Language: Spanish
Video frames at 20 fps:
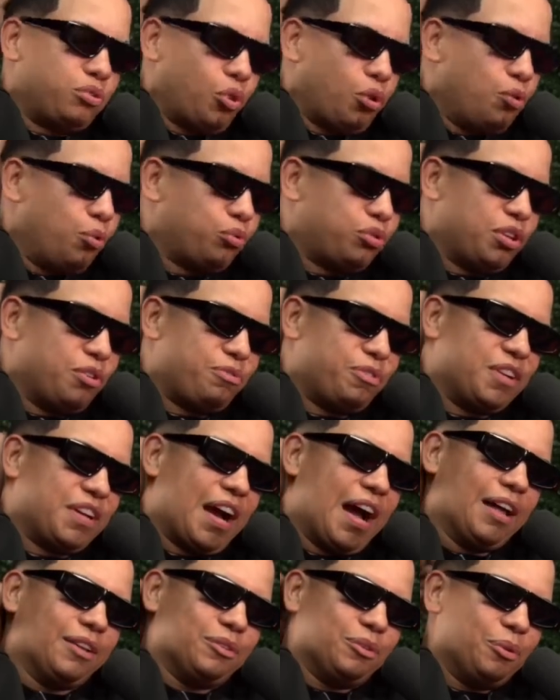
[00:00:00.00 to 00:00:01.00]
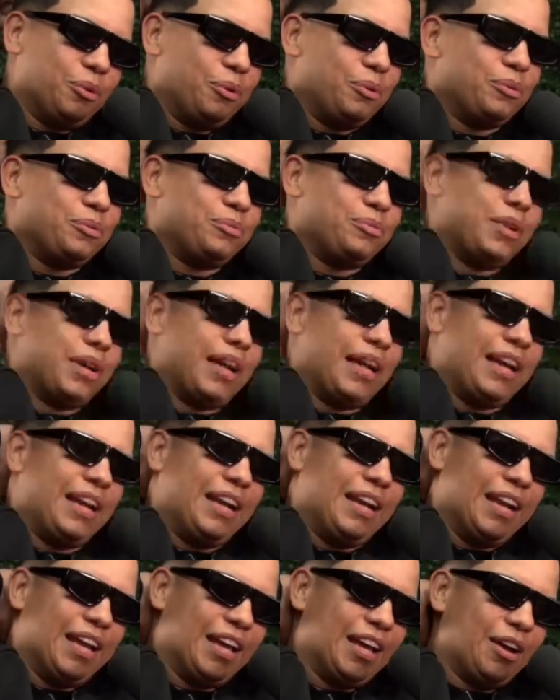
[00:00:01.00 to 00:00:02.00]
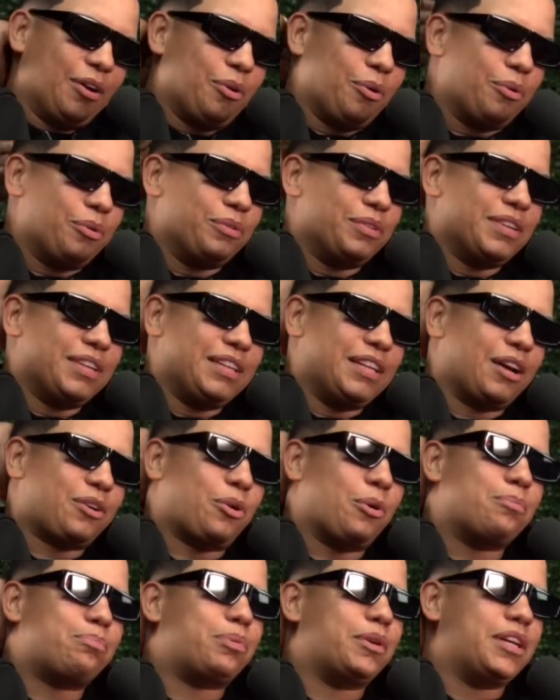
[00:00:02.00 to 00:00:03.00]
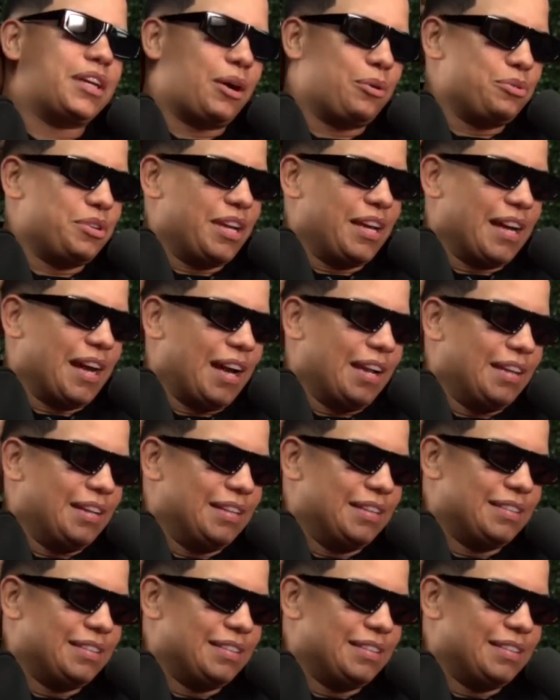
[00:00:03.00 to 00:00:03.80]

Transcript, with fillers: justificando. Es lejos y es complicado llegar.